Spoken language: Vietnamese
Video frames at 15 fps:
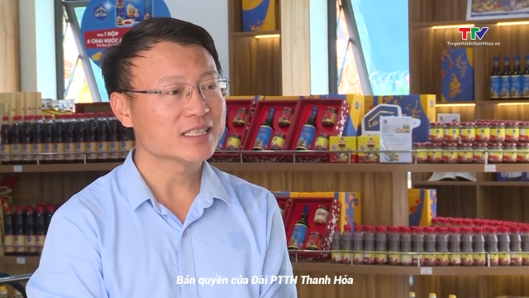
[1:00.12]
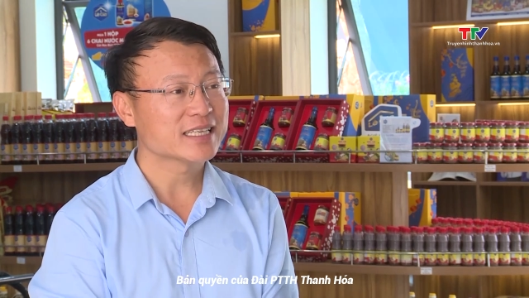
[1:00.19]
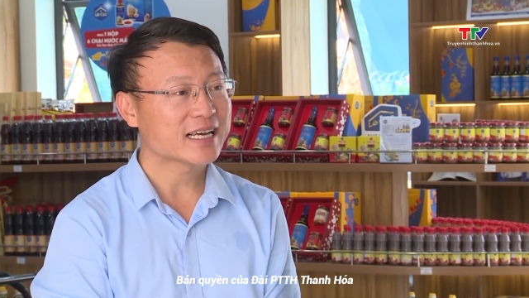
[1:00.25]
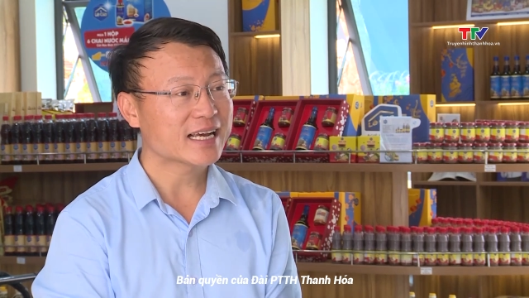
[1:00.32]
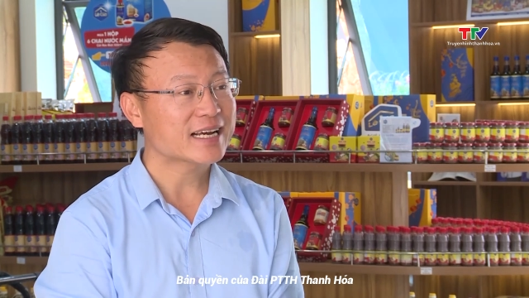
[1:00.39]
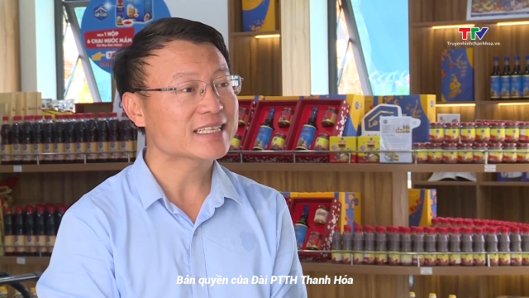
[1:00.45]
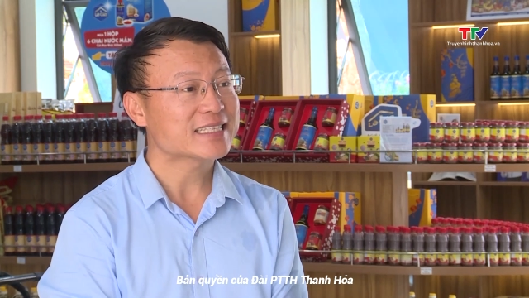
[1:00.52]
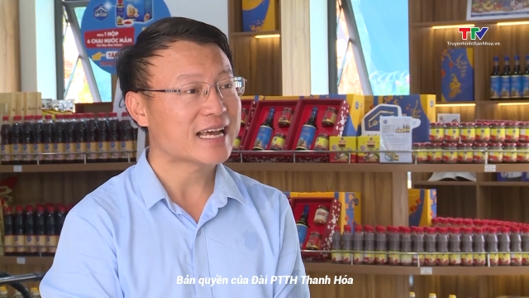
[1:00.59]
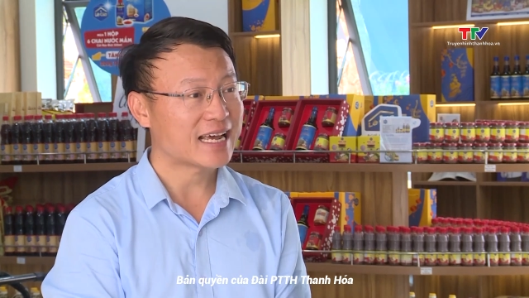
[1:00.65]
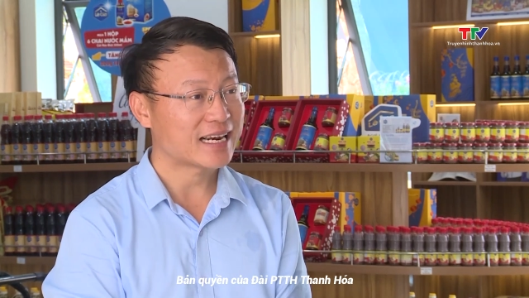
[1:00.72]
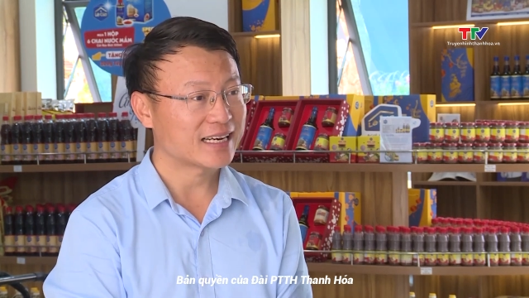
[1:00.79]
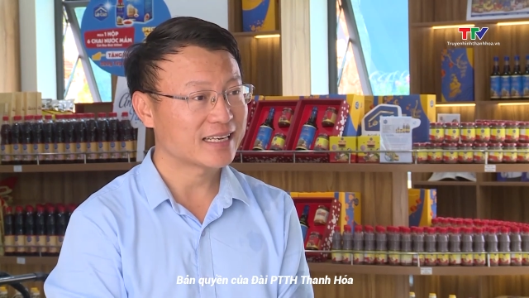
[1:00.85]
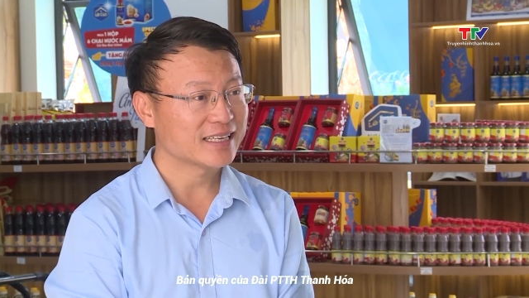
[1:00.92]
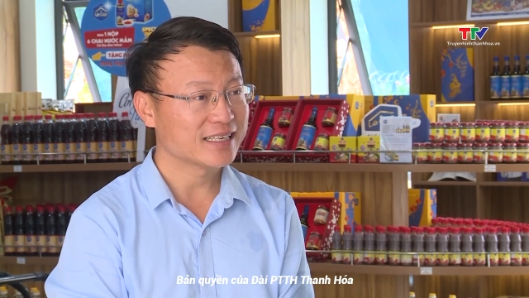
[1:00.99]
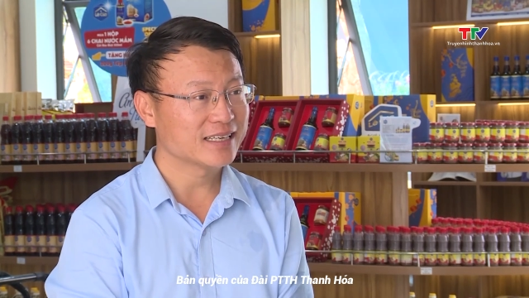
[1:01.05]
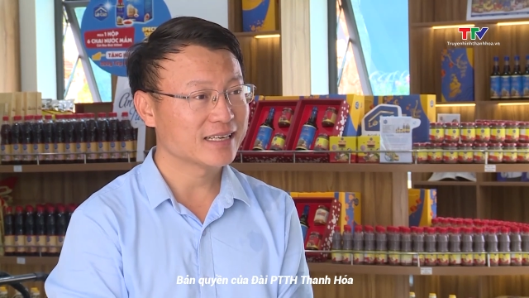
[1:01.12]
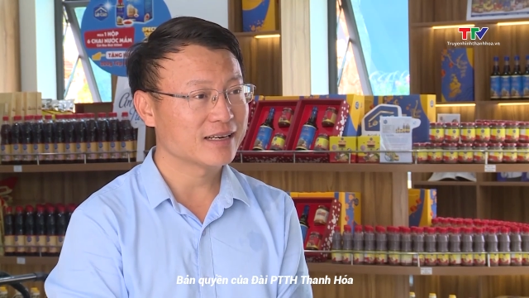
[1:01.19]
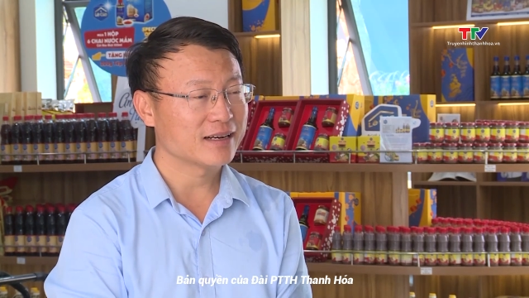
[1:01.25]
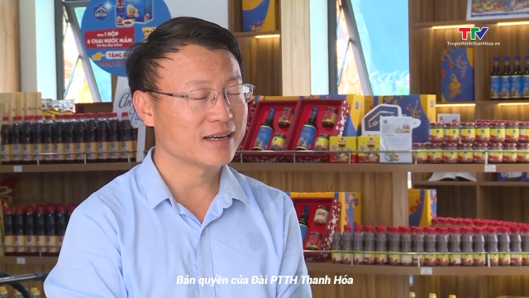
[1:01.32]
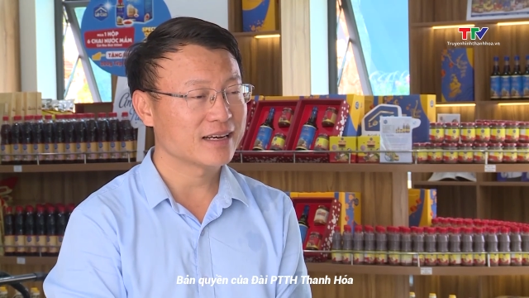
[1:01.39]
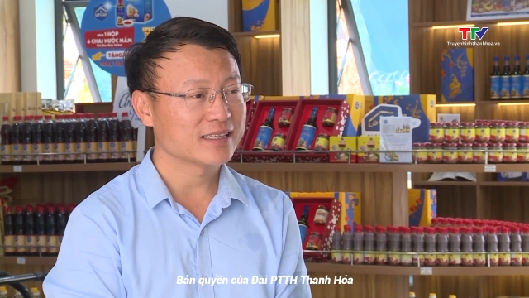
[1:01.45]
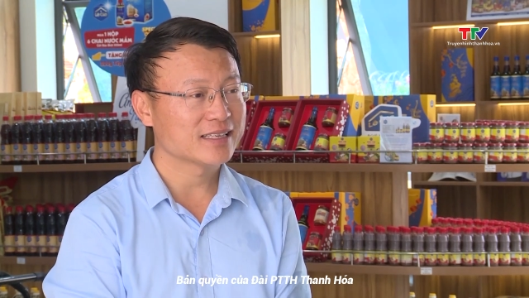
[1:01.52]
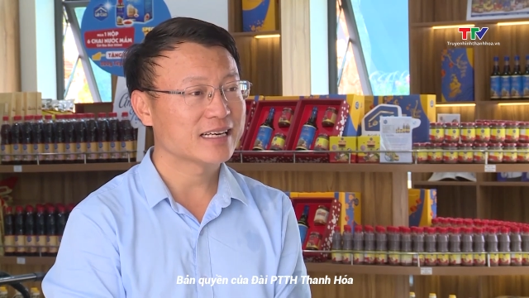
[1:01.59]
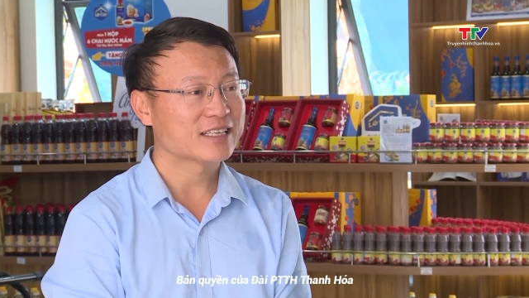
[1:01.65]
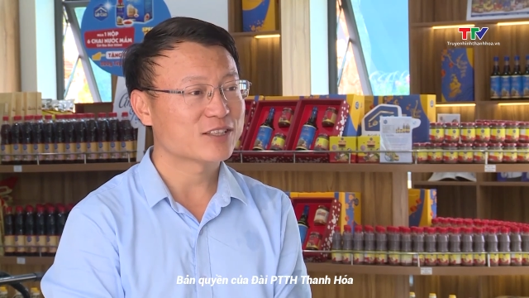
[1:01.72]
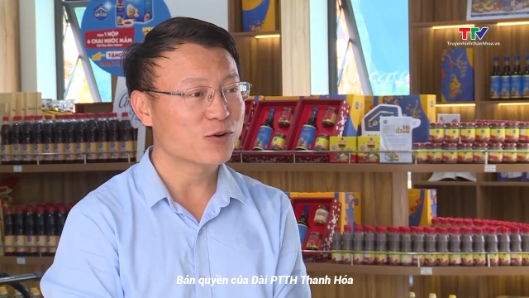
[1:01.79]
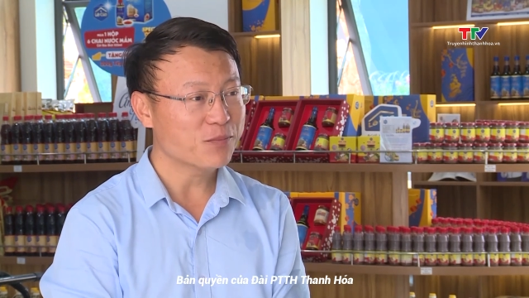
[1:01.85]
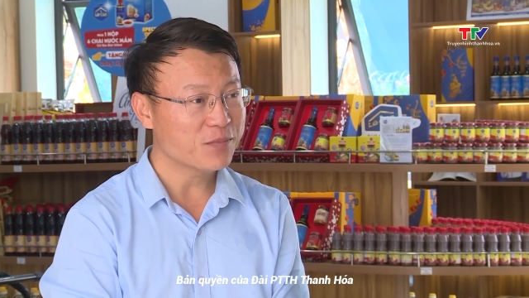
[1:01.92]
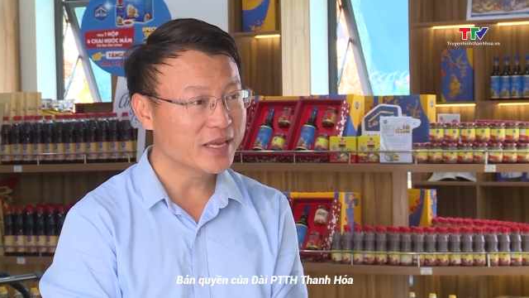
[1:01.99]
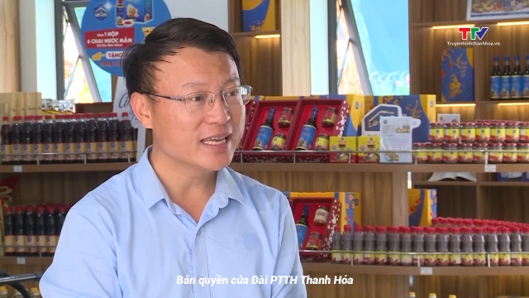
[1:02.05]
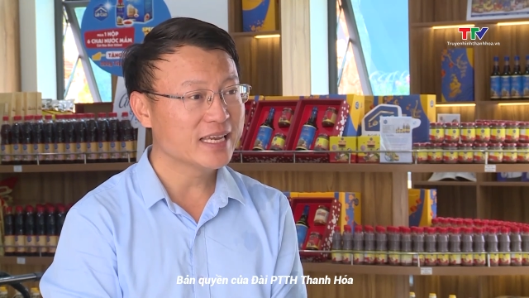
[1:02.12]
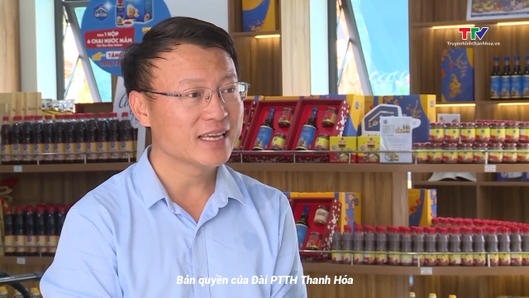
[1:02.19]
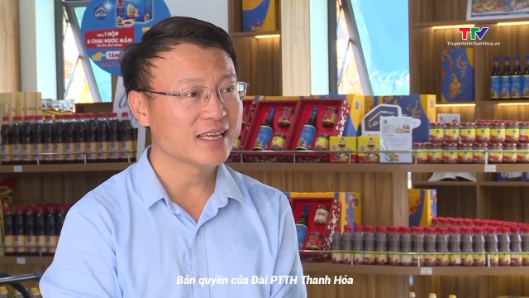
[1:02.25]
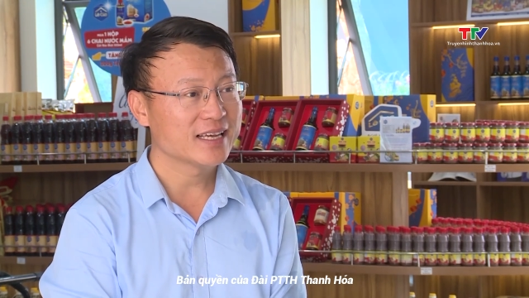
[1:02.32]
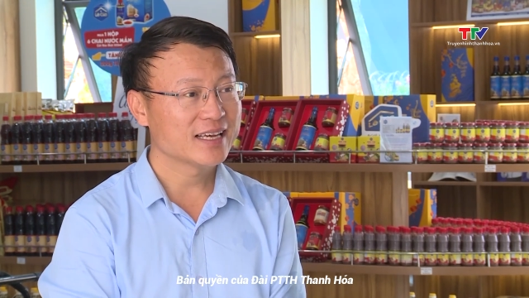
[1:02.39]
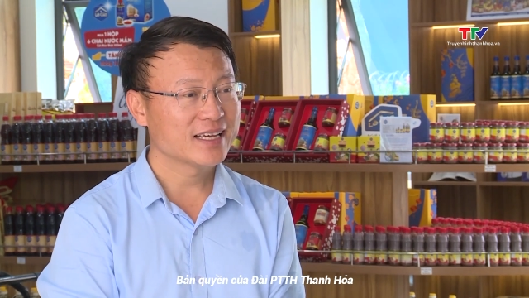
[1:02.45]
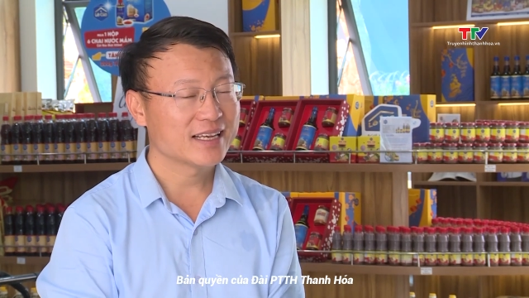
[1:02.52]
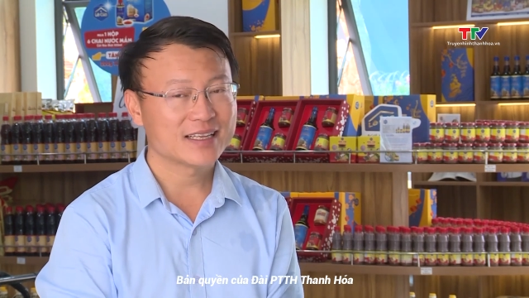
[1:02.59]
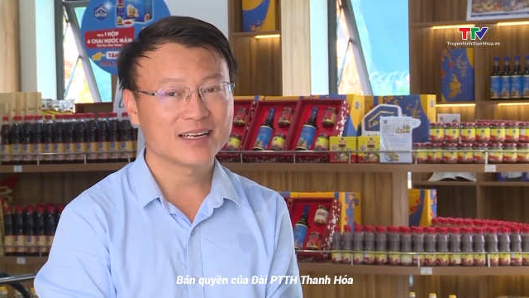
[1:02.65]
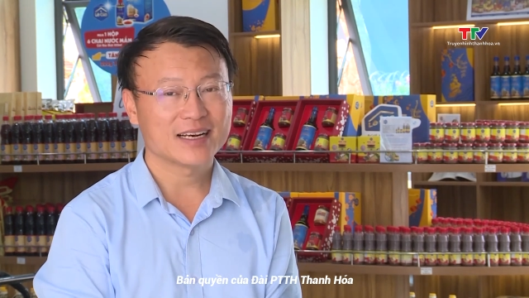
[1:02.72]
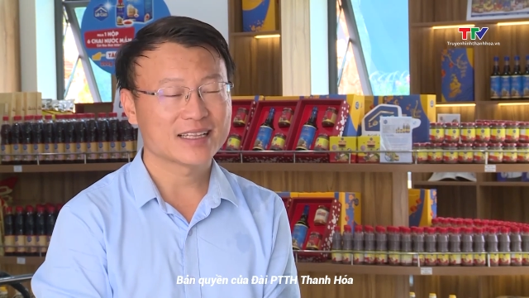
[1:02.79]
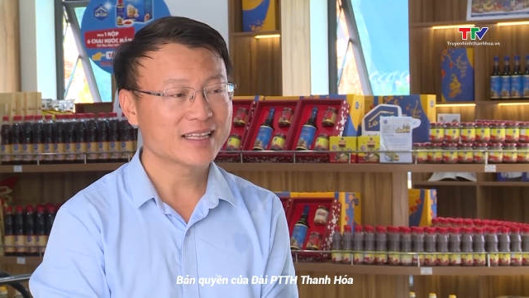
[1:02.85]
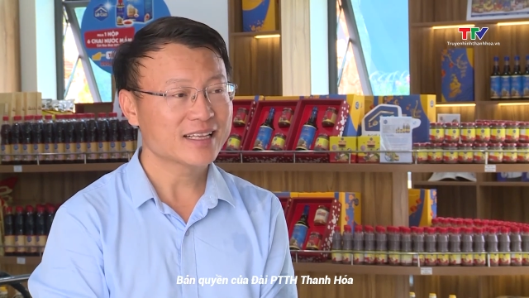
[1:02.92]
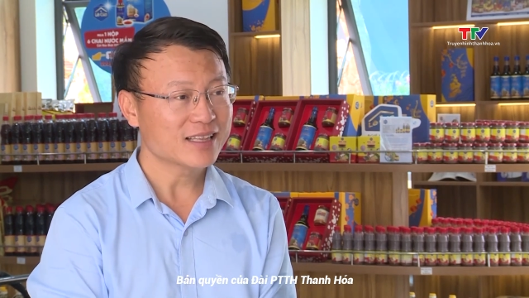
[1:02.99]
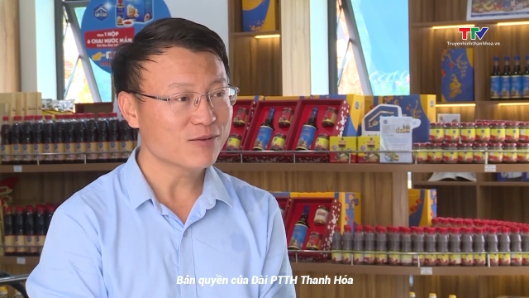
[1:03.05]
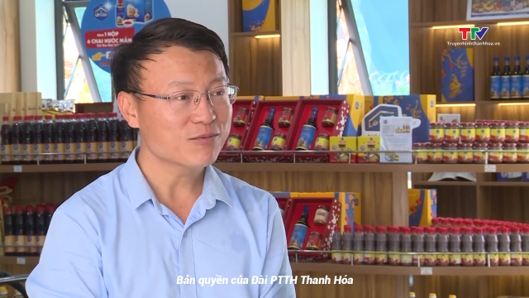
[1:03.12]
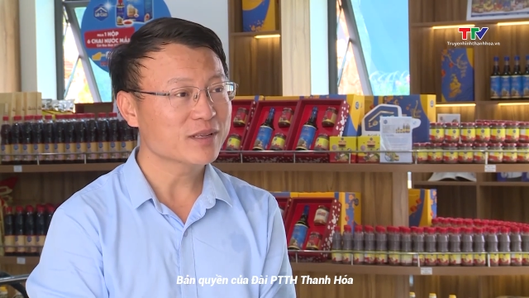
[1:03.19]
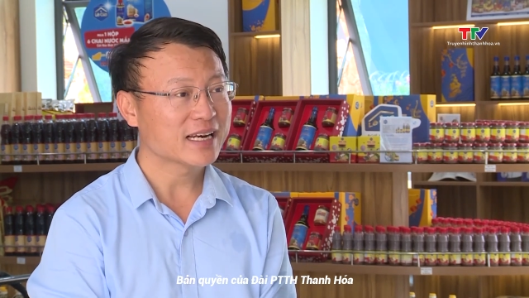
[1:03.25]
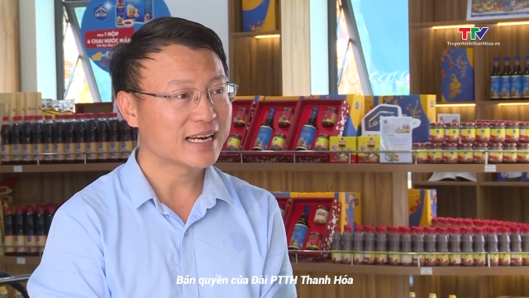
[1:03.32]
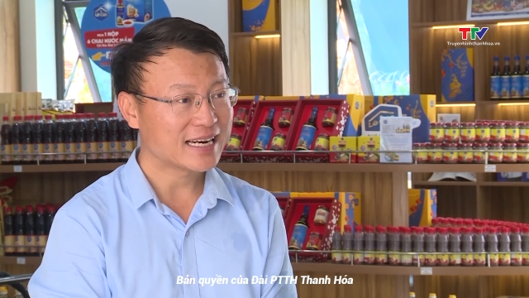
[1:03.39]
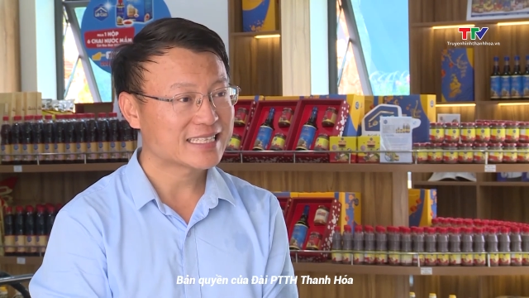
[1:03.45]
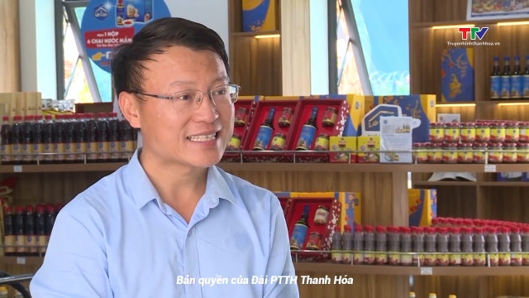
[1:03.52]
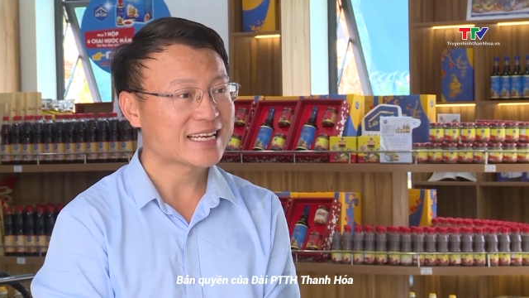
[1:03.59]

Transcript: ở trên các cái sàn như, à, như là Shopee, như là TikTok, như là